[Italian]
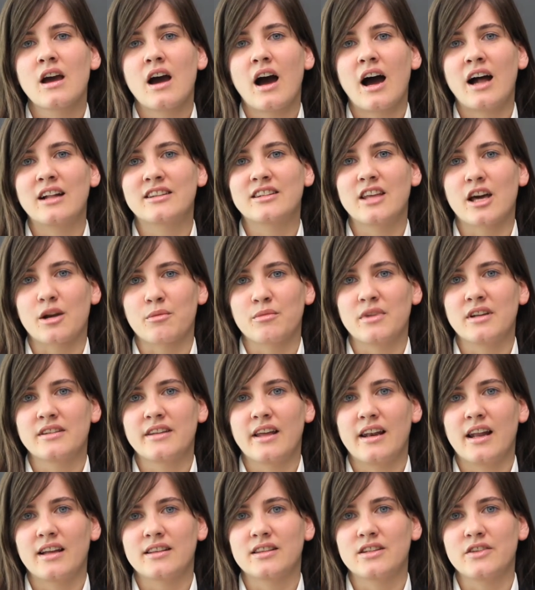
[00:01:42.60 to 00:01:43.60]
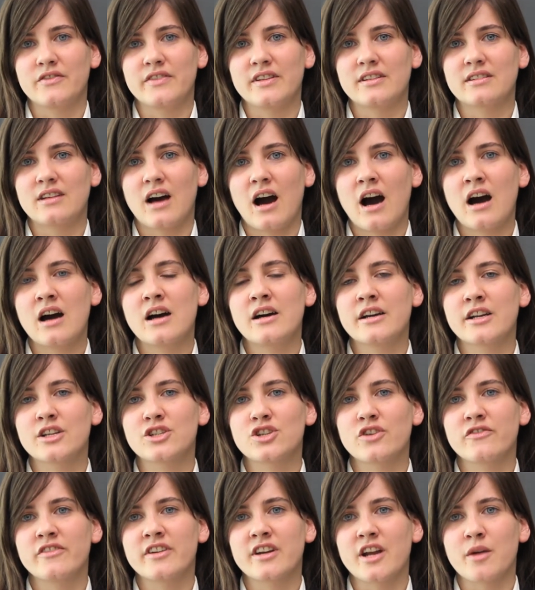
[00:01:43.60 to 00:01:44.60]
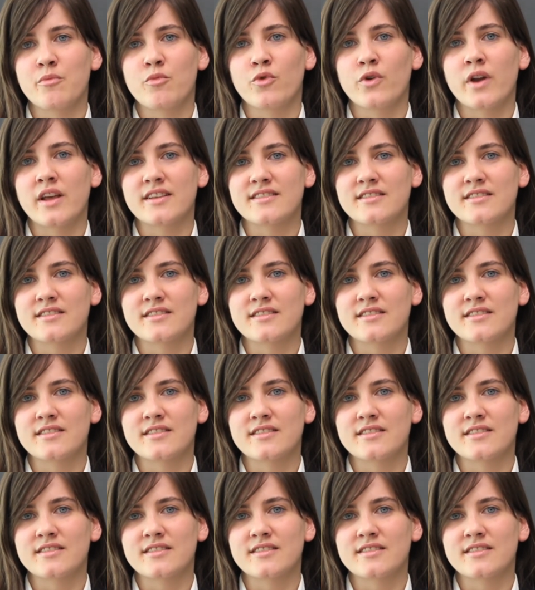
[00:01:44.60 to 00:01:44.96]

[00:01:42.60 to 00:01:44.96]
Al termine dell'attività riceveremo un